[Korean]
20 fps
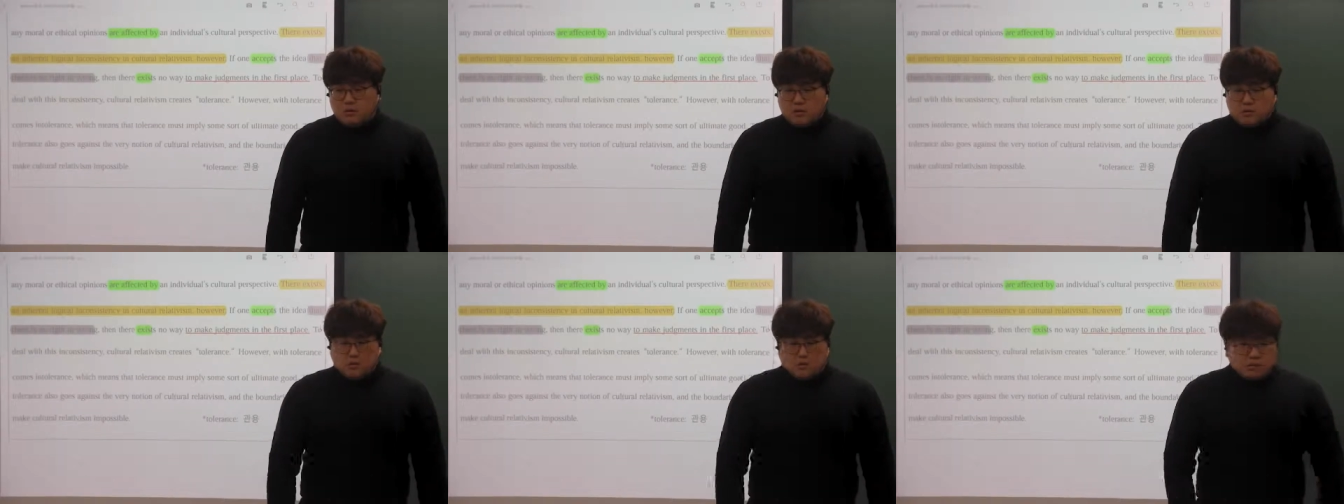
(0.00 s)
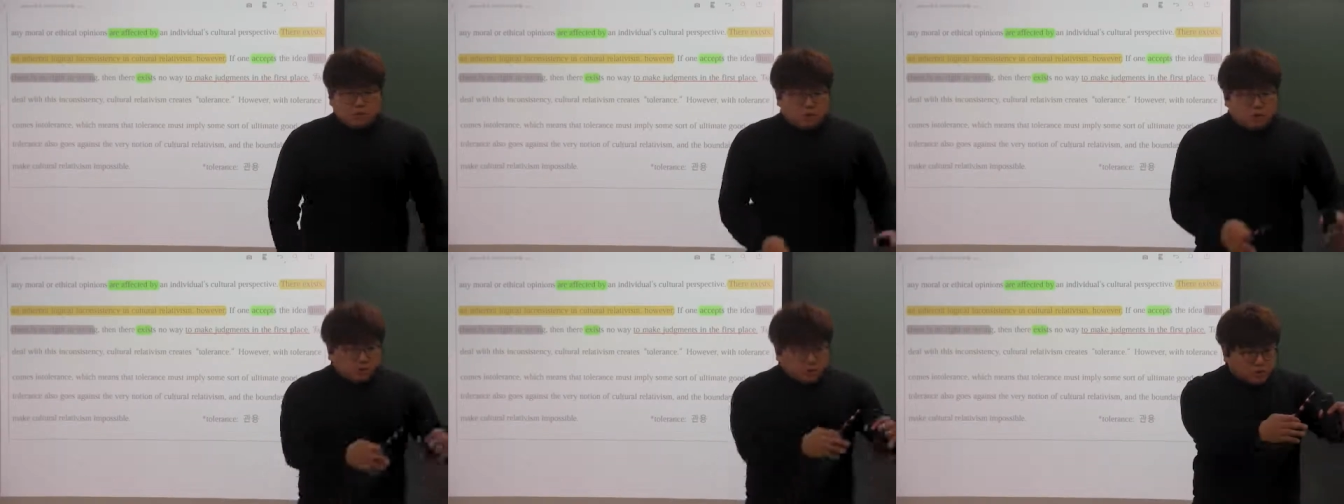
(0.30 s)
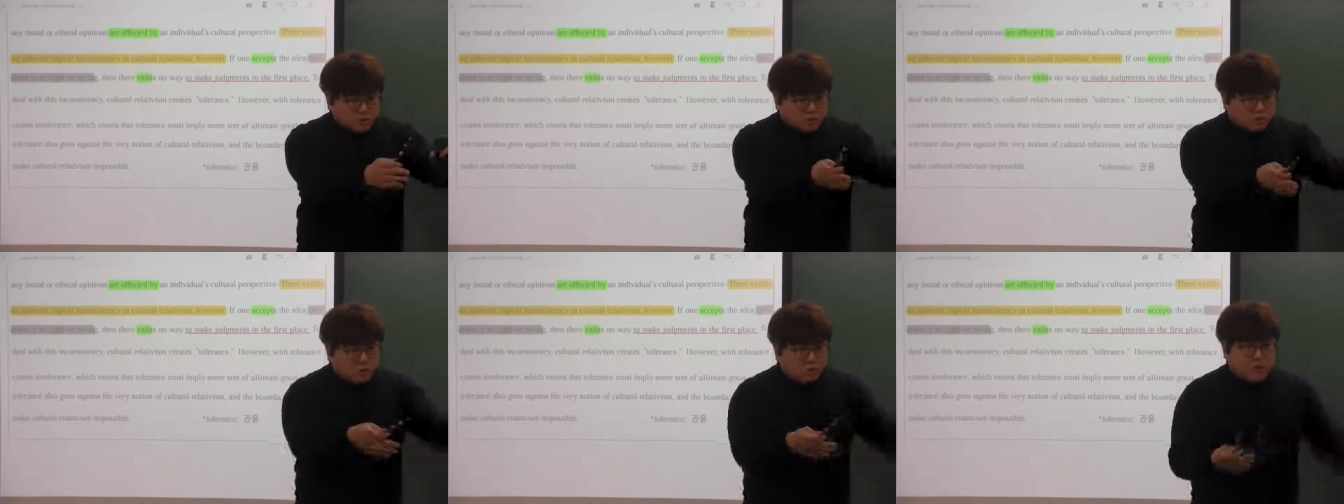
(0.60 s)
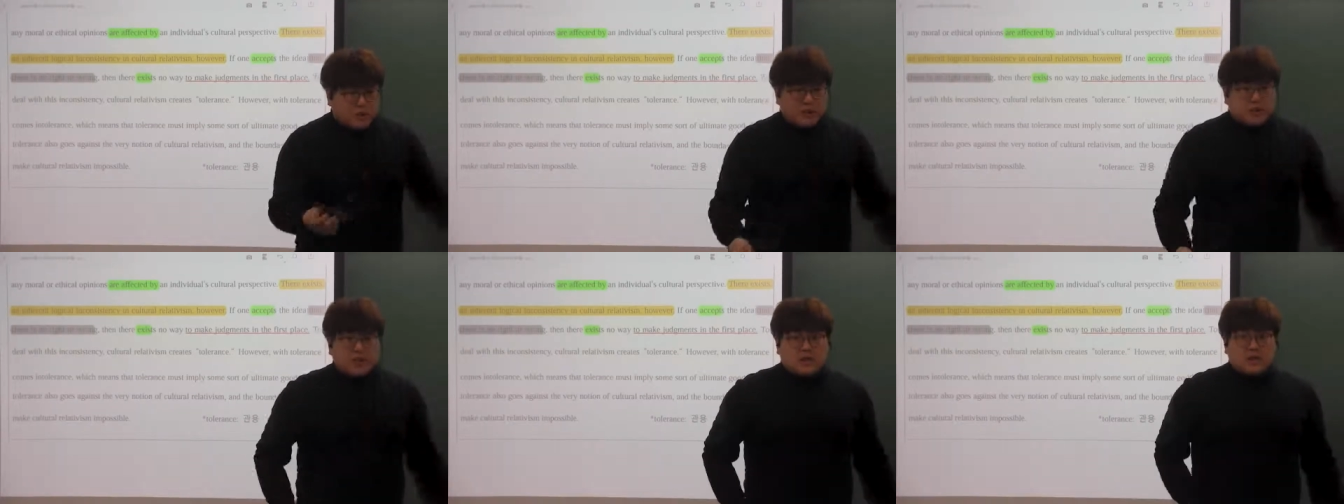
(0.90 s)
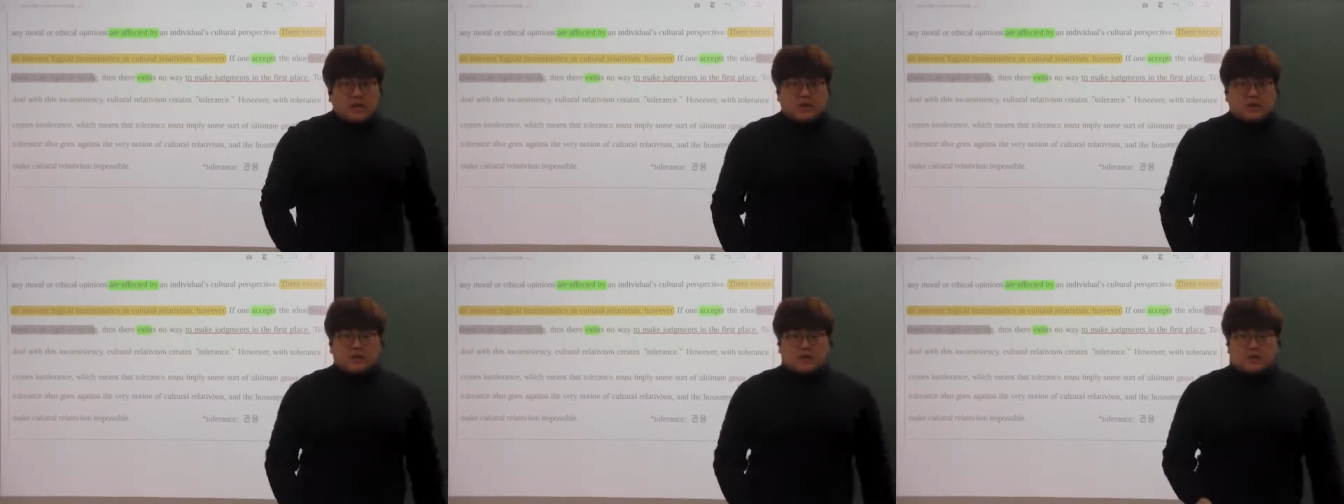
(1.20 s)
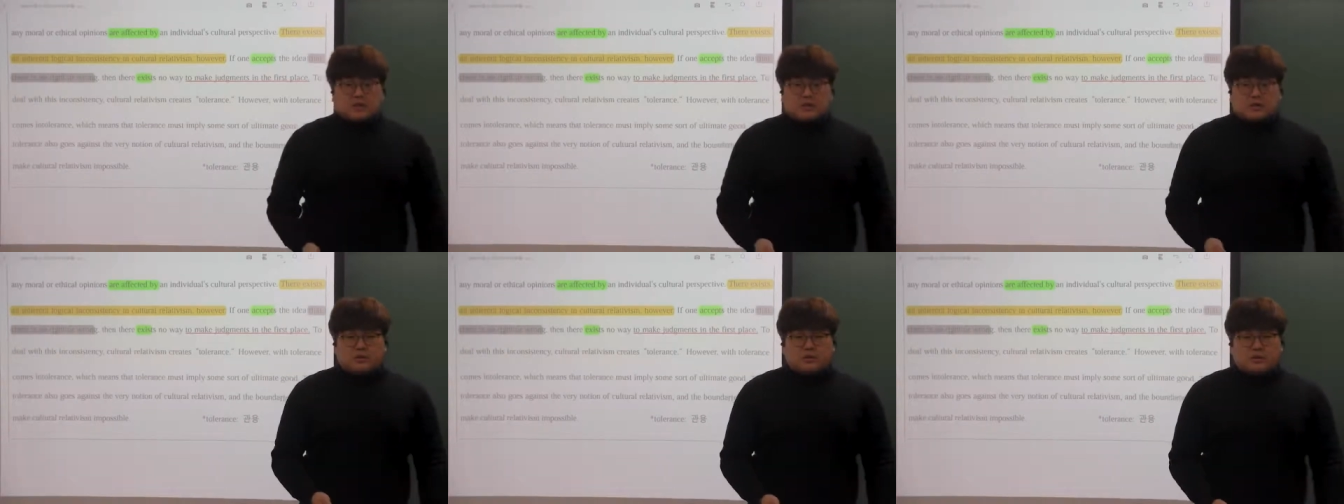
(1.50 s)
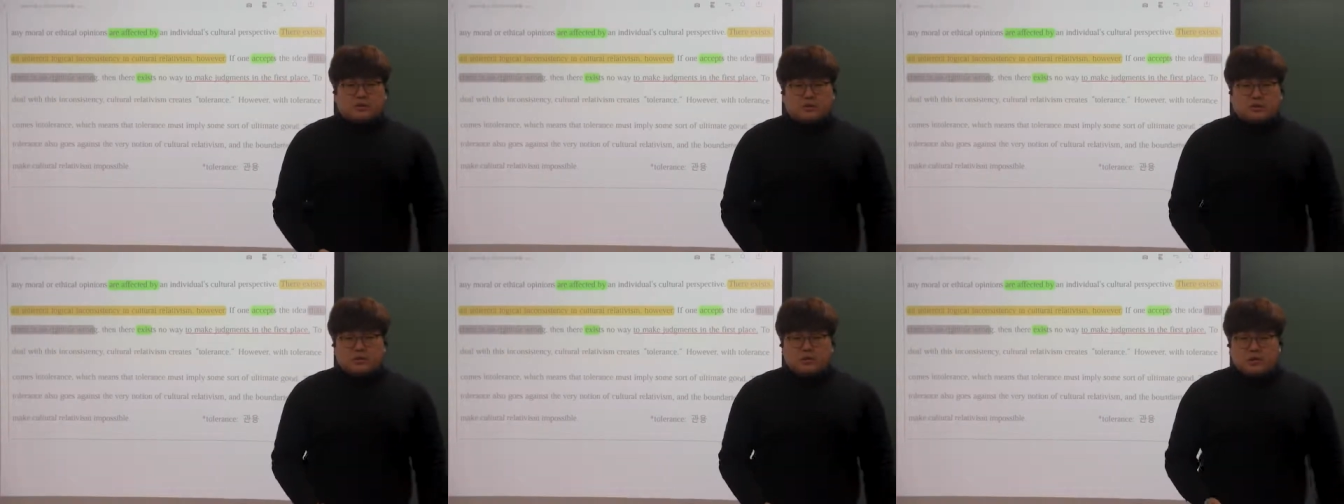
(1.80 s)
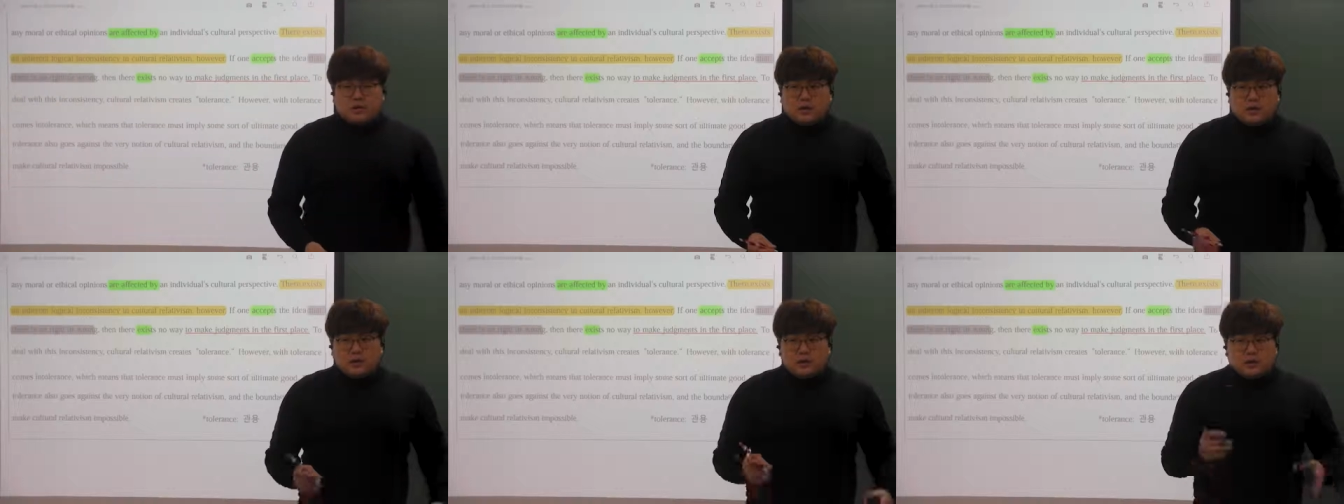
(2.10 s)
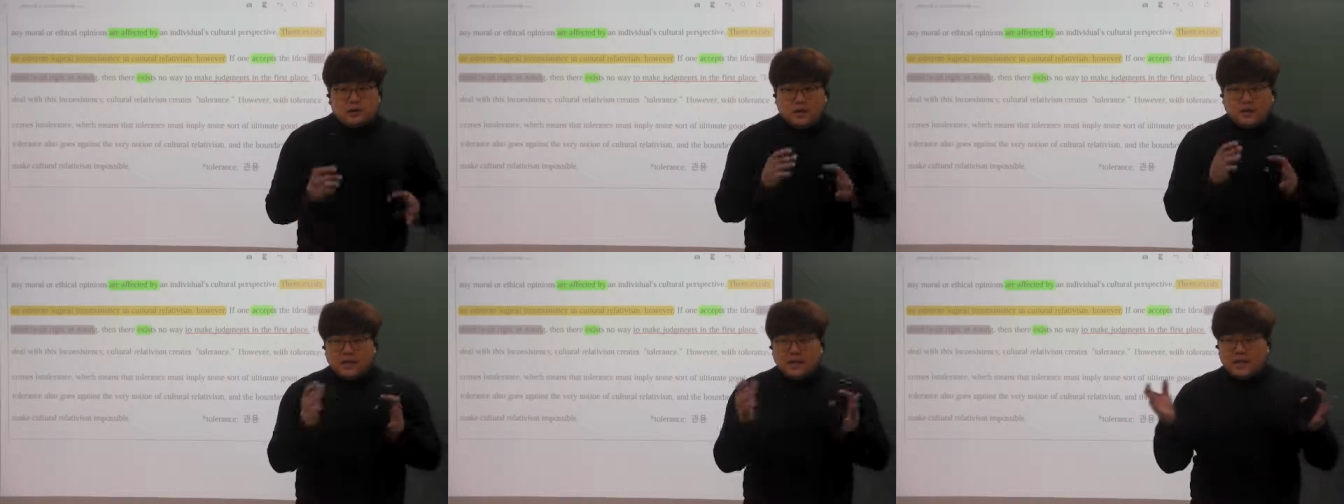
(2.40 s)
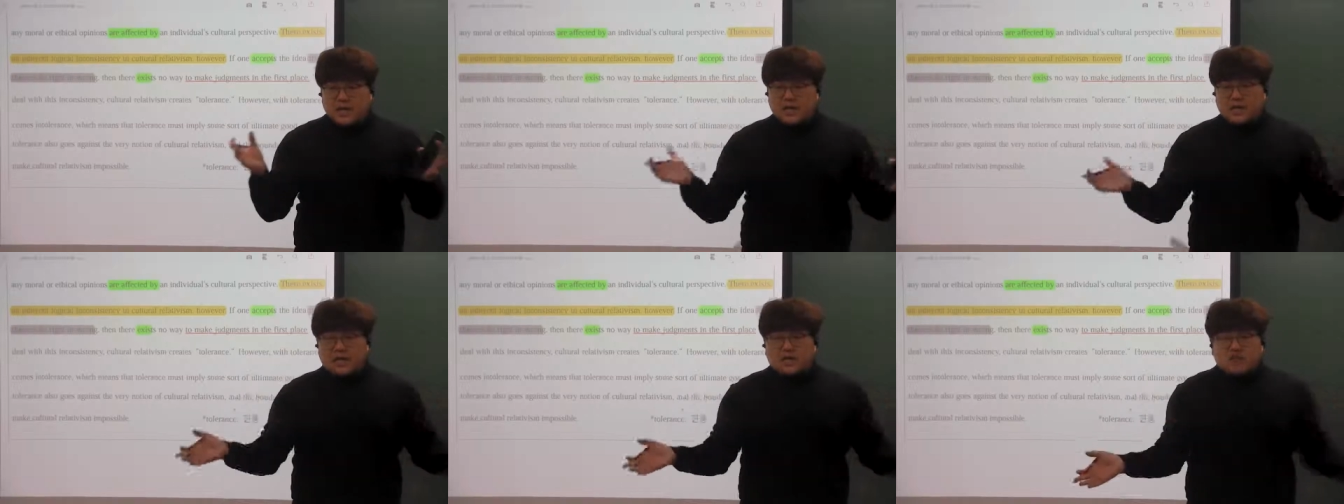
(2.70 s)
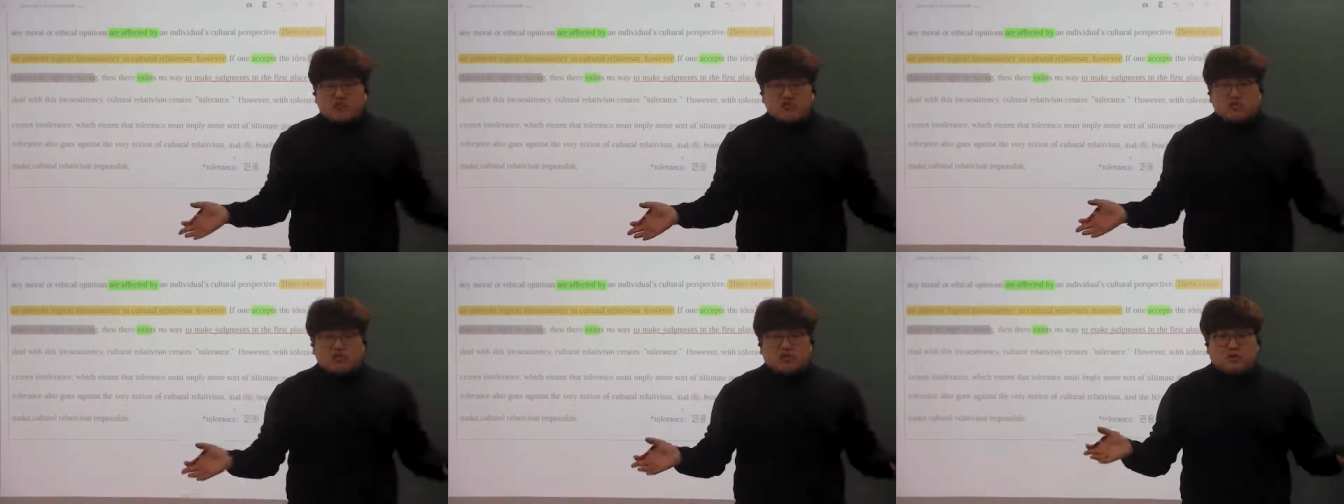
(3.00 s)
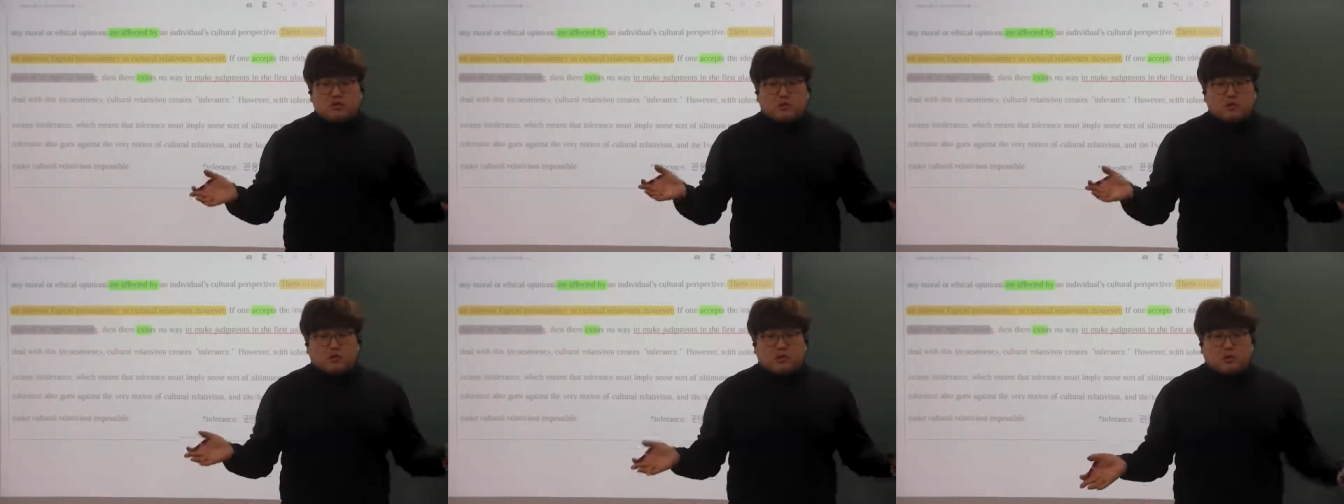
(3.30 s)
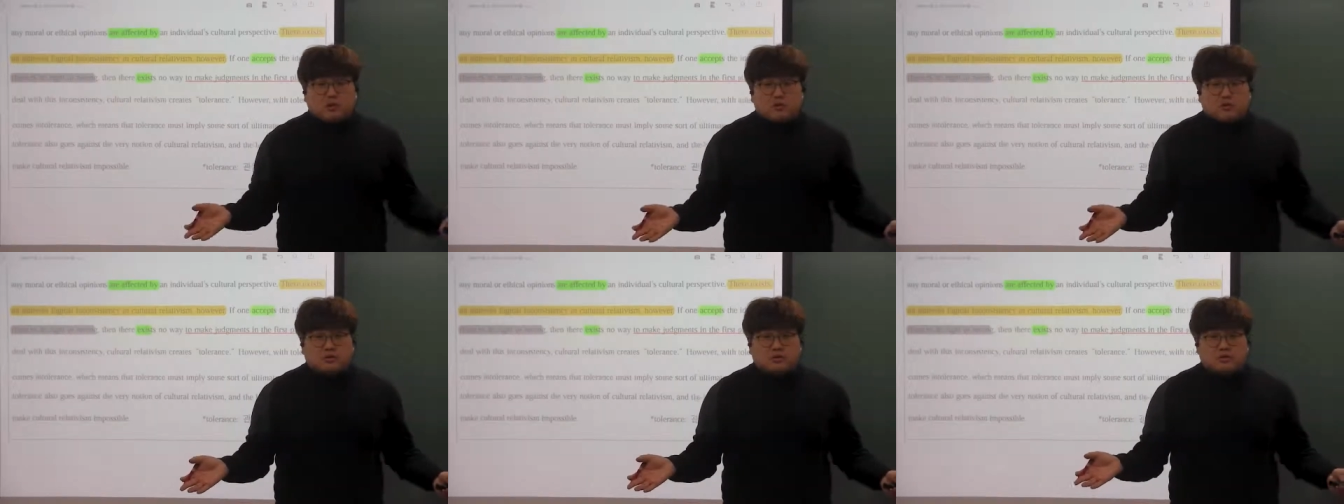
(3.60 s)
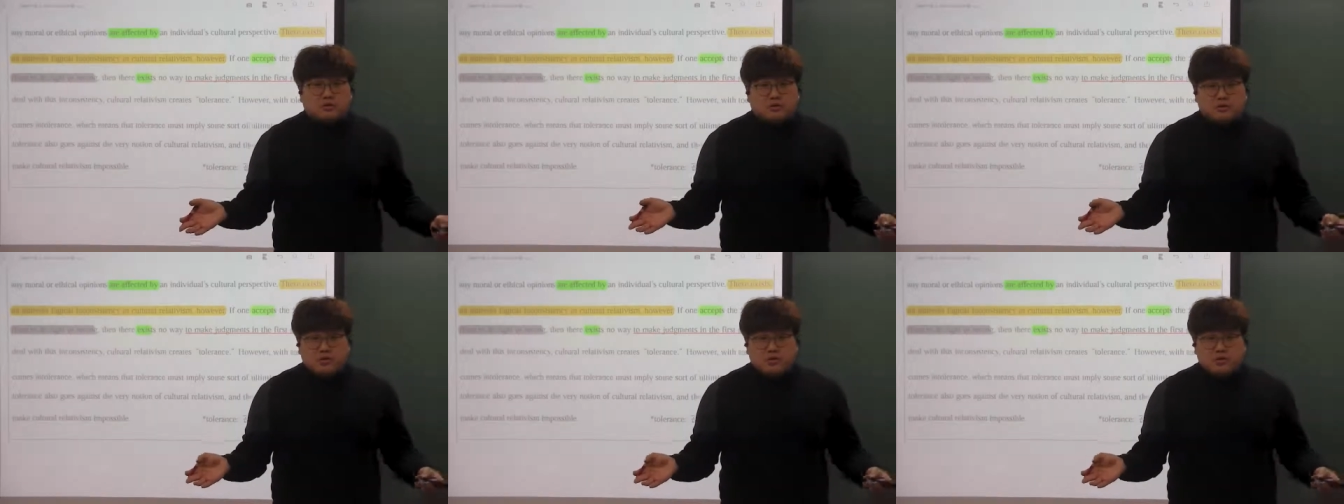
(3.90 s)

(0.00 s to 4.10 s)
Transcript: 근데 어떤 걸 판단하겠다는 거예요? 그 판단의 기준점이 없다는 거죠.